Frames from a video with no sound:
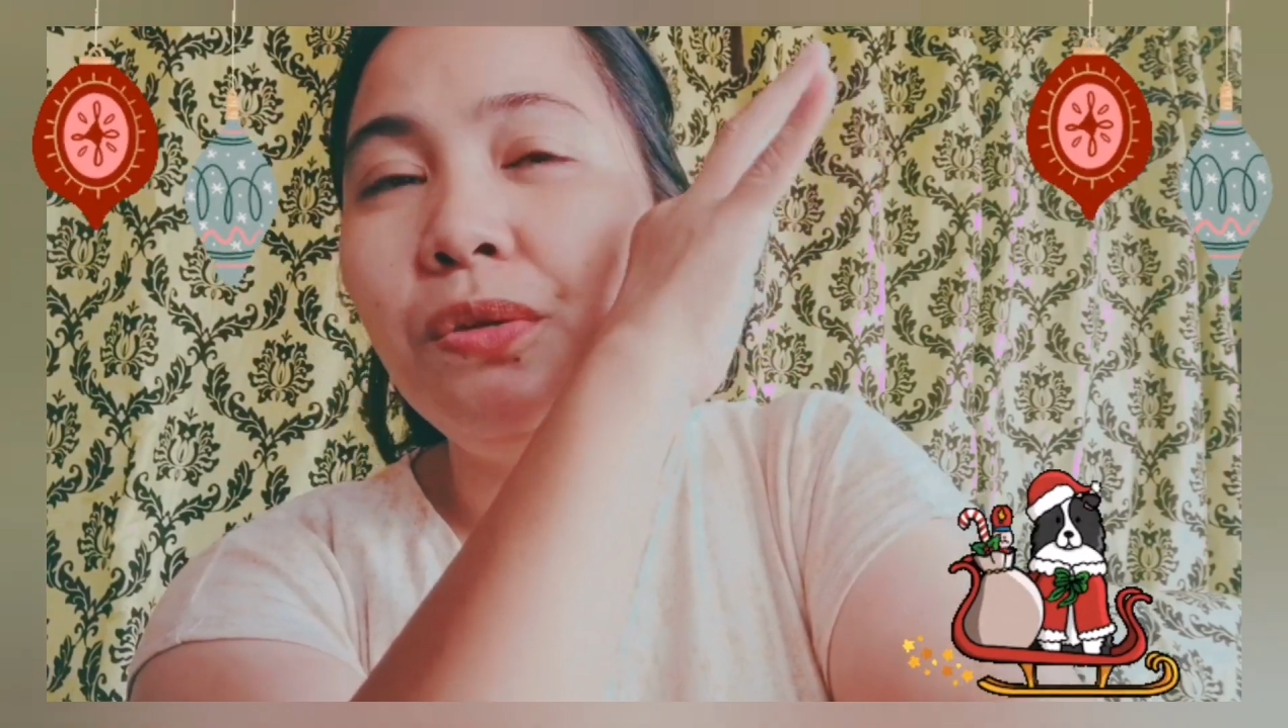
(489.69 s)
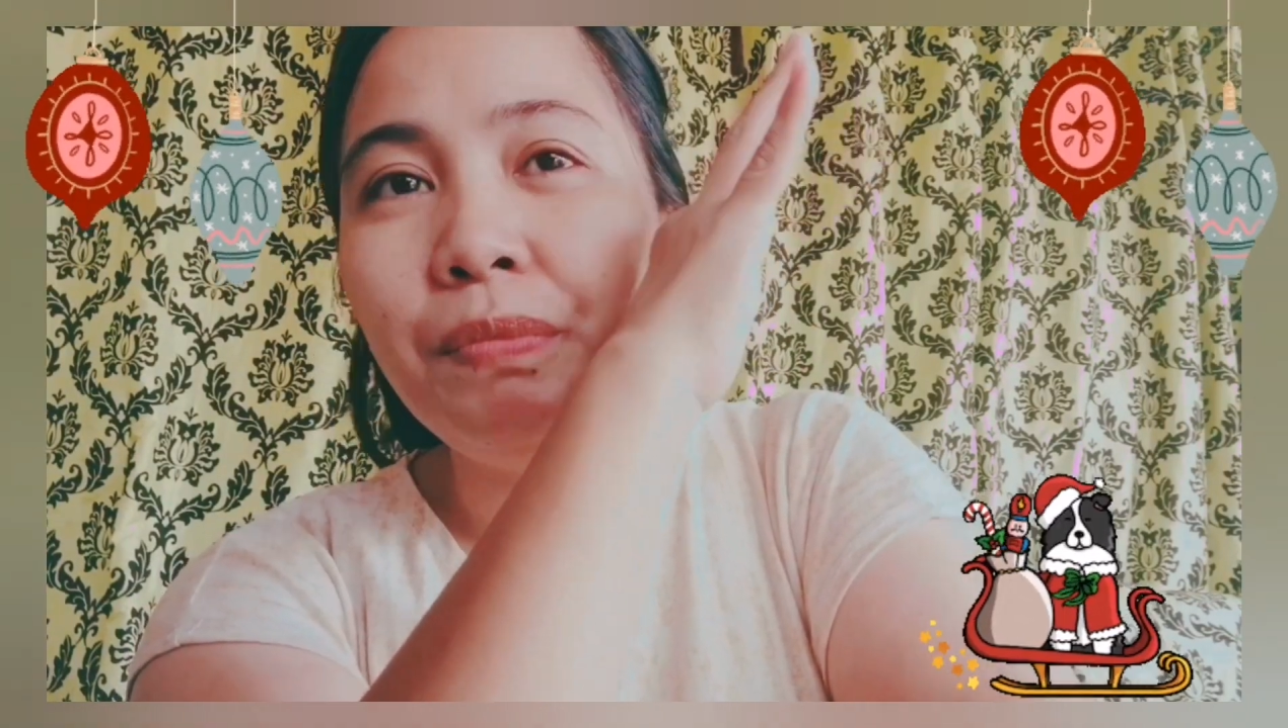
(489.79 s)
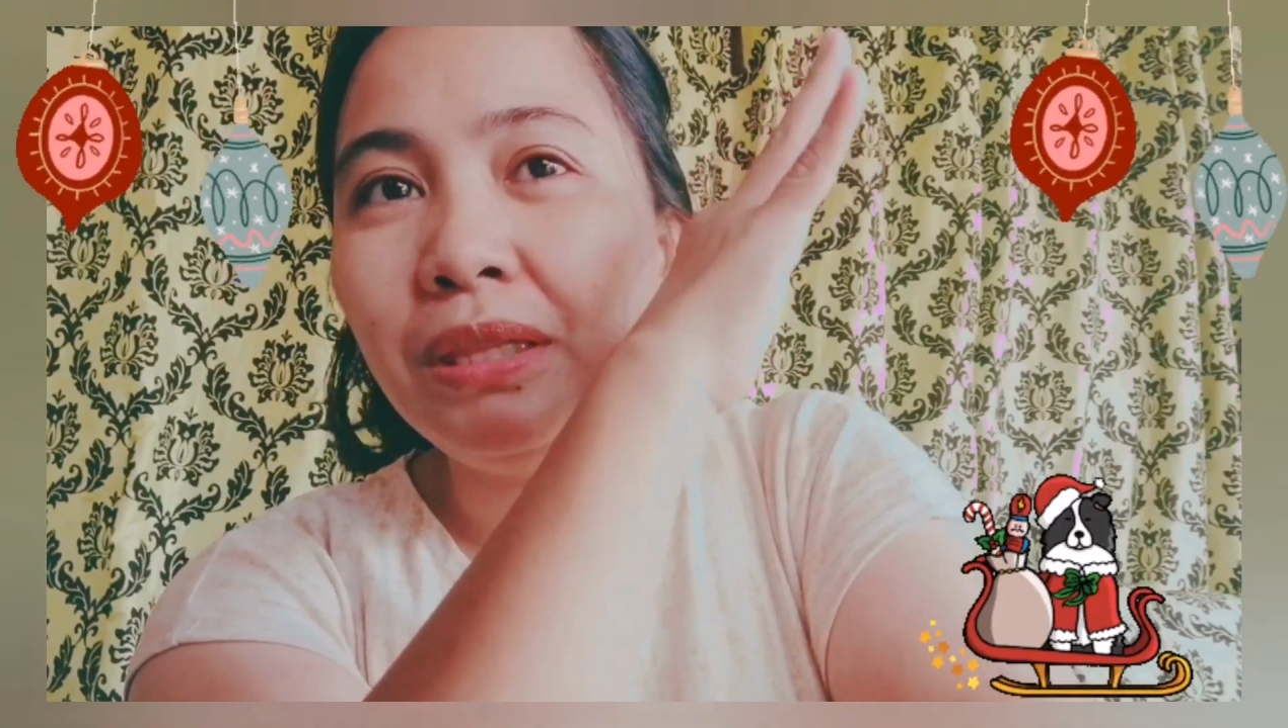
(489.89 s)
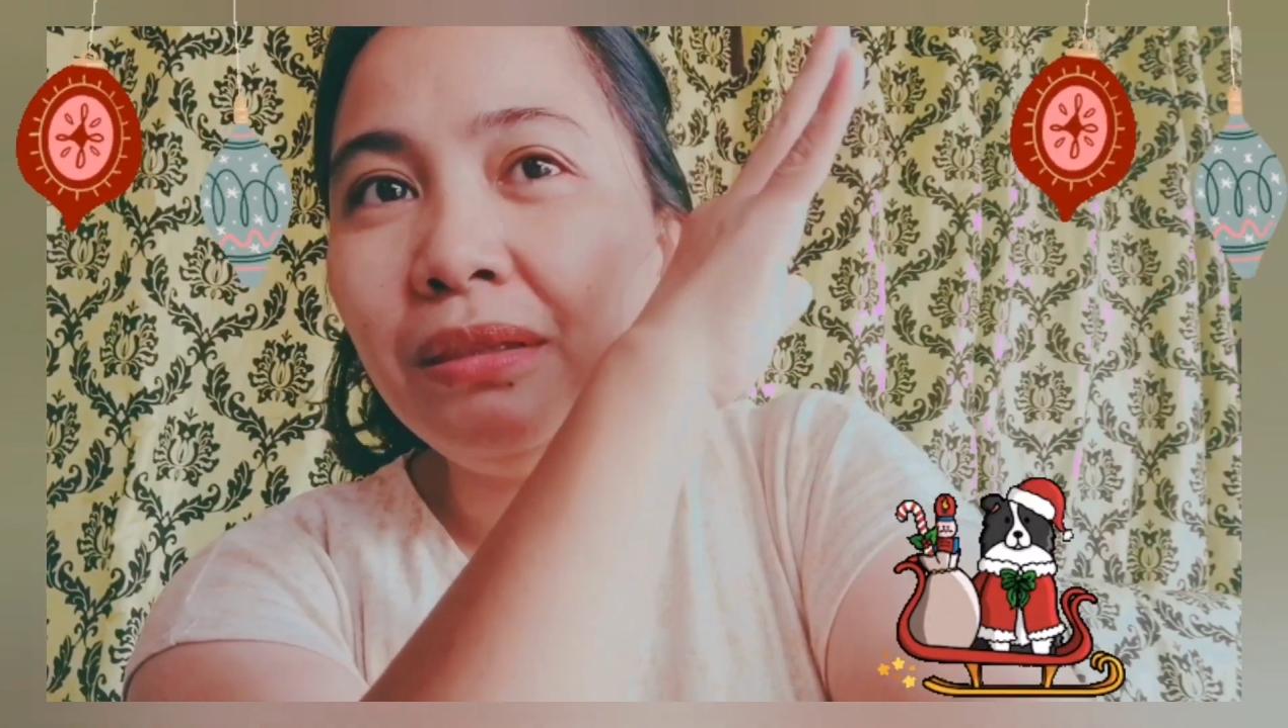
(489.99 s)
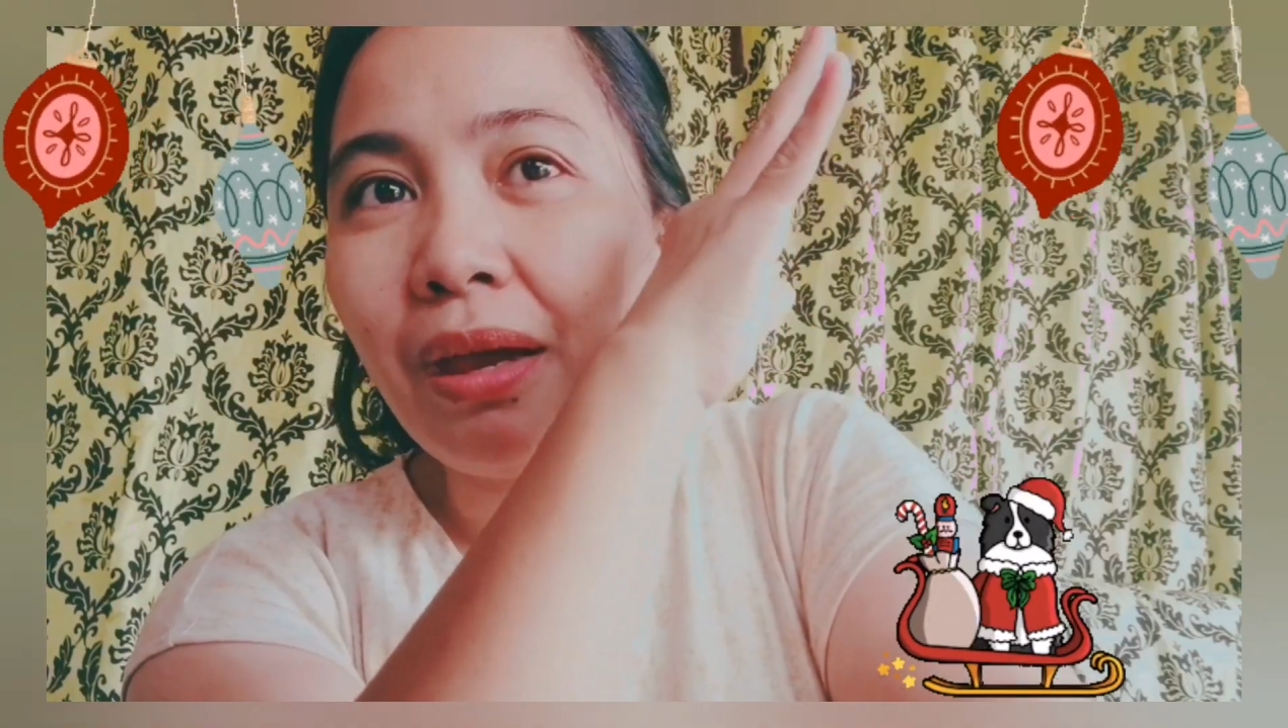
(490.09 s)

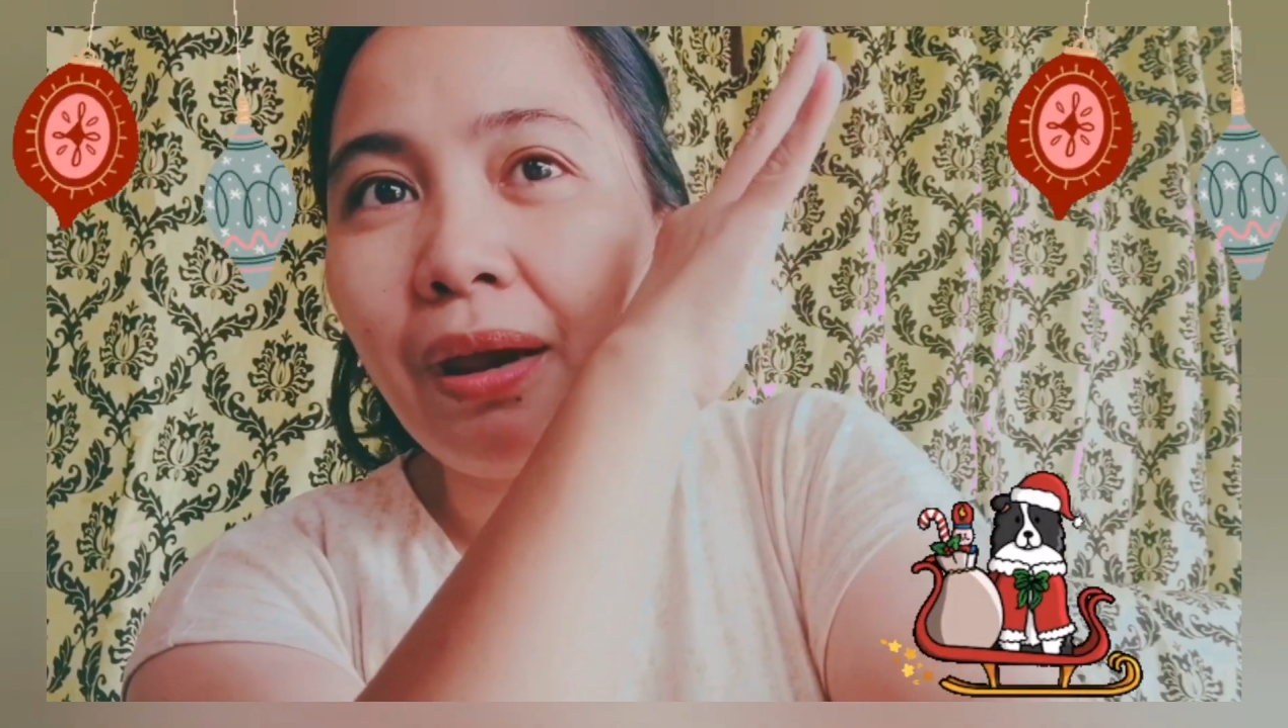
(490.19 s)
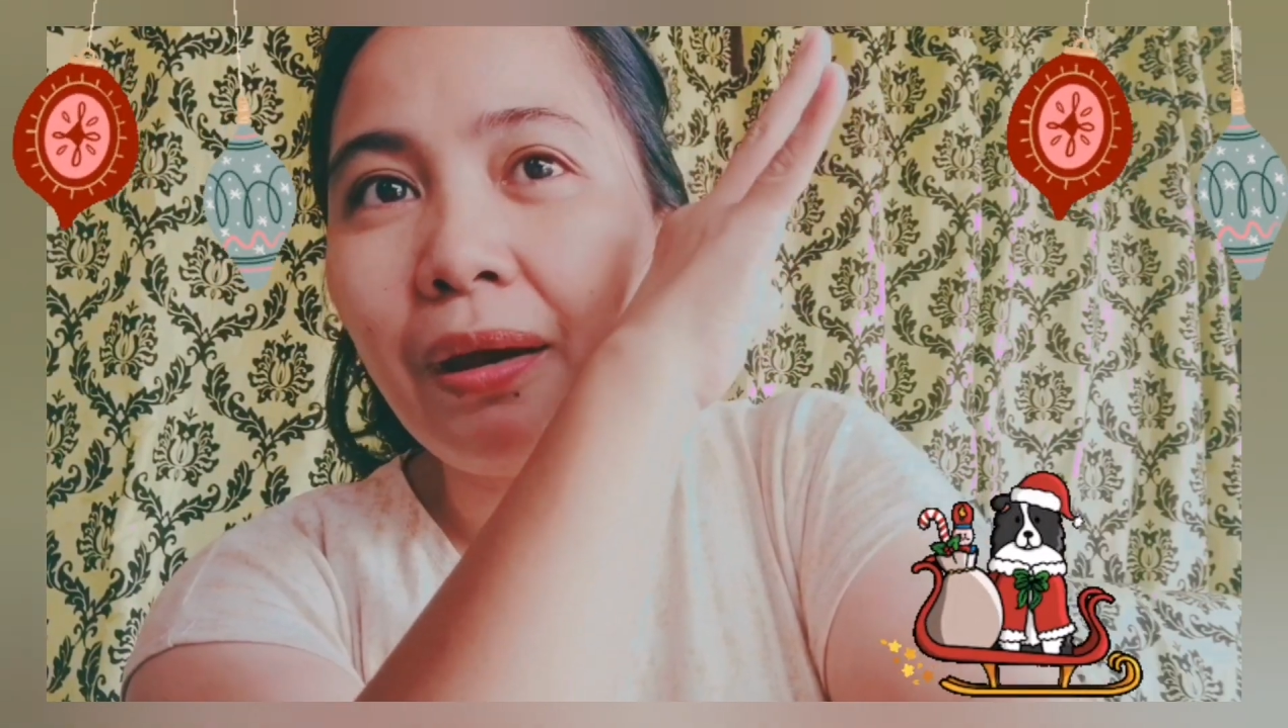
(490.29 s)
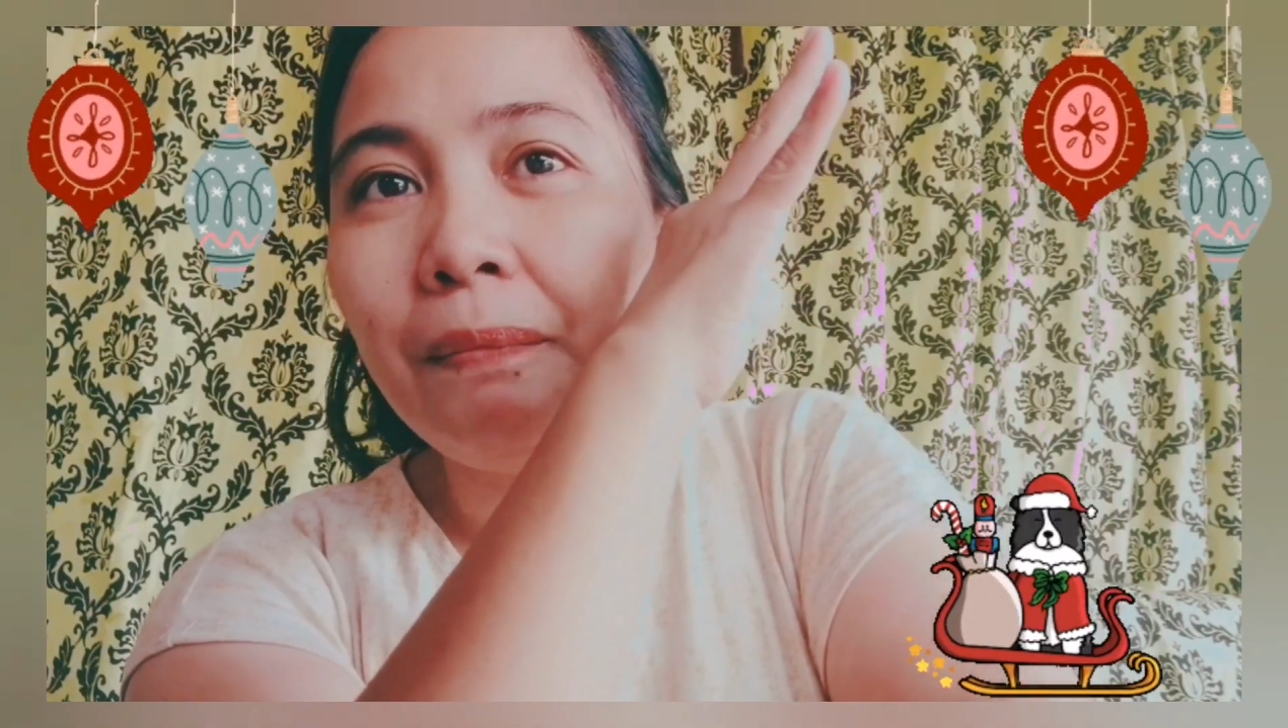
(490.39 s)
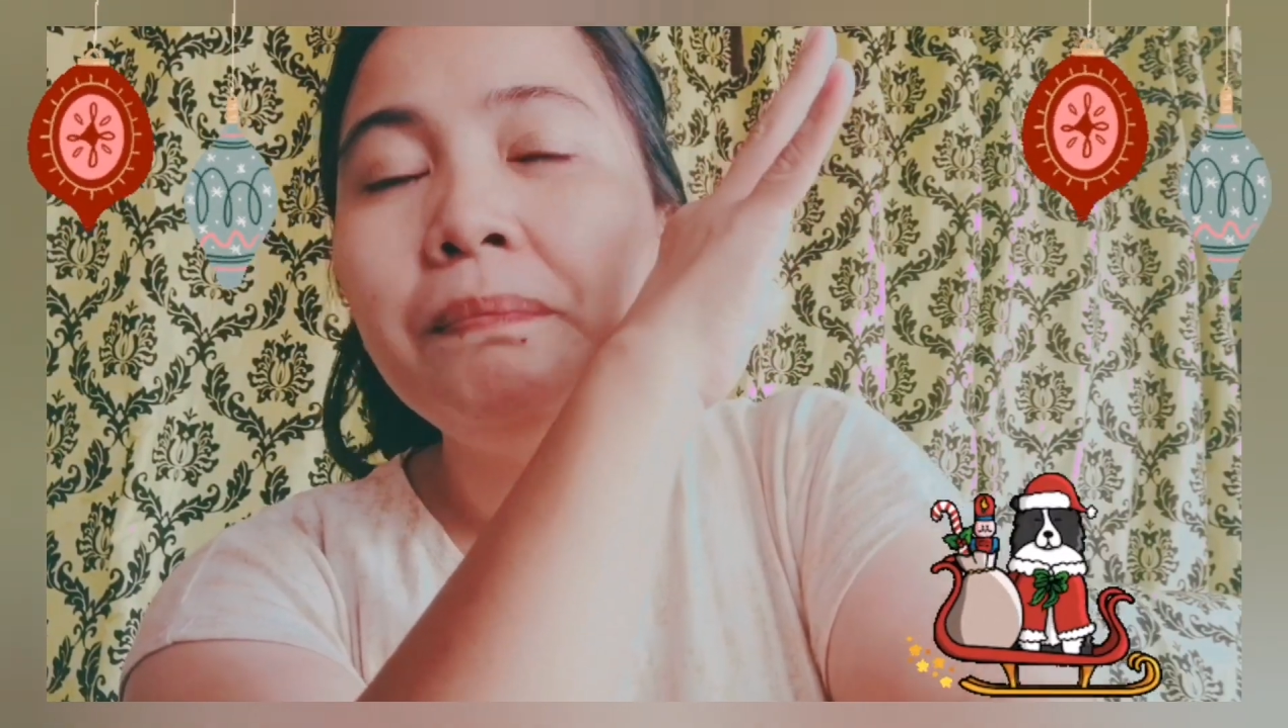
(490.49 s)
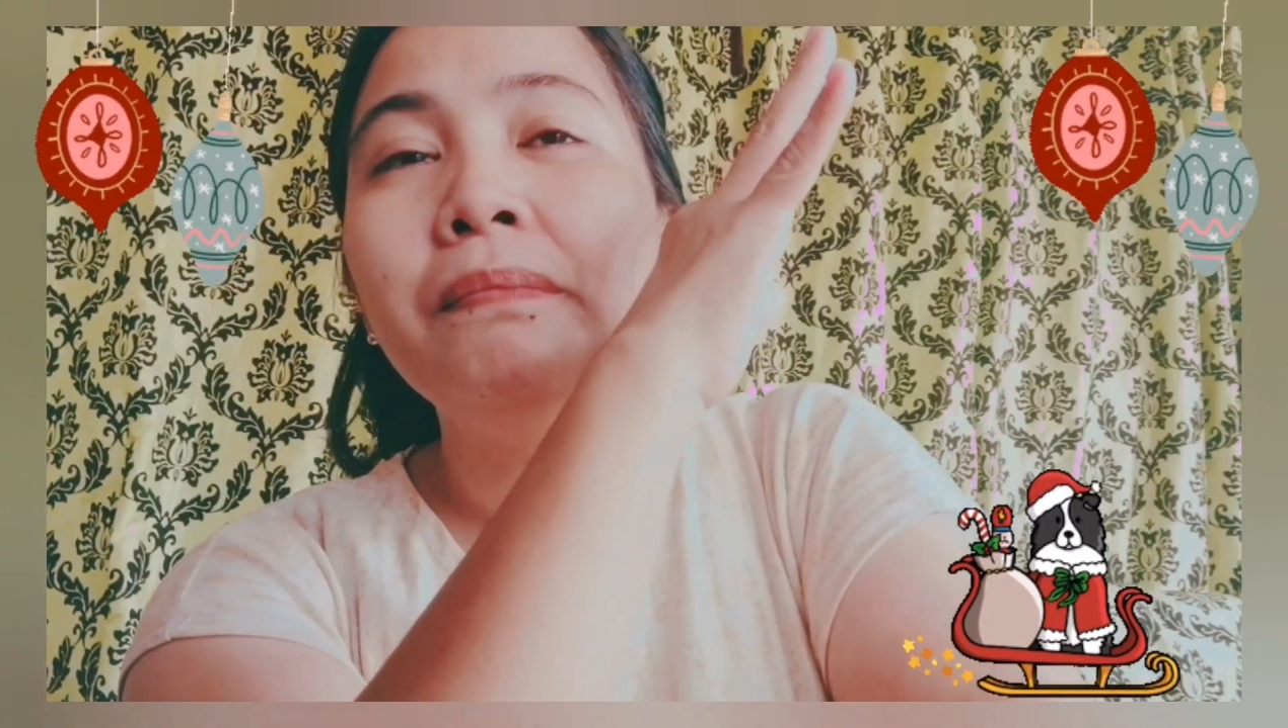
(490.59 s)
you've been
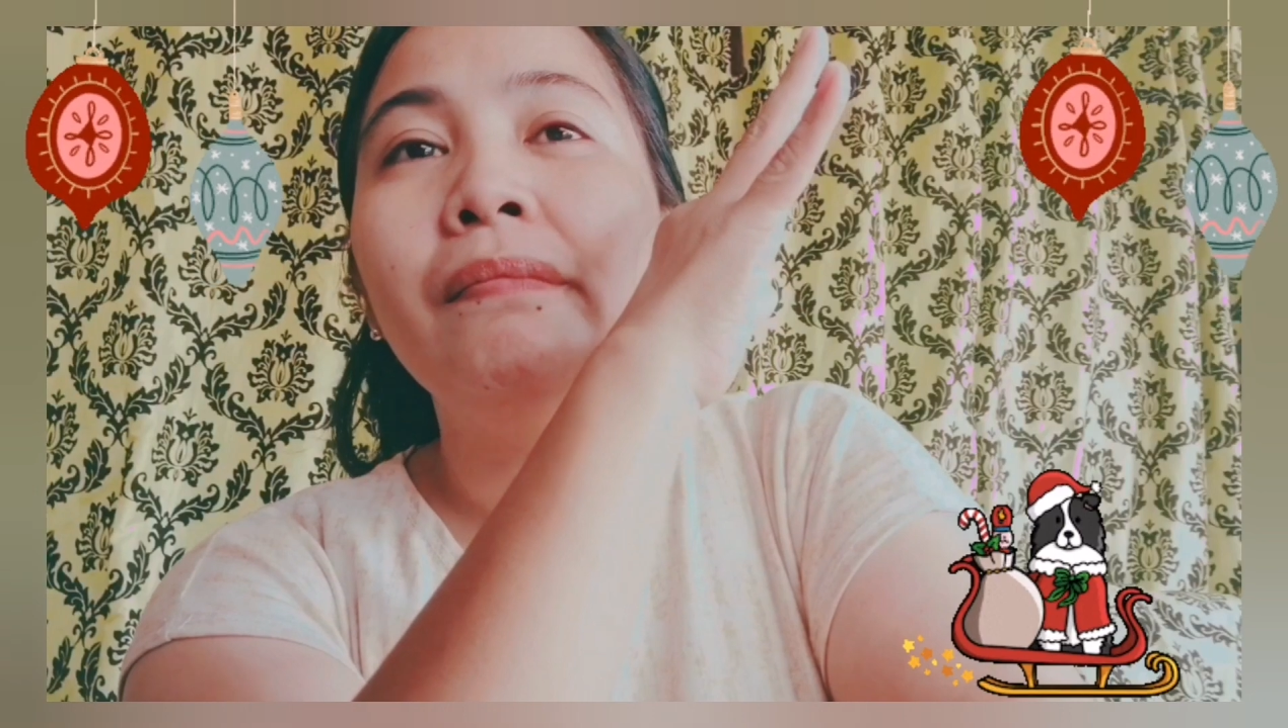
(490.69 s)
there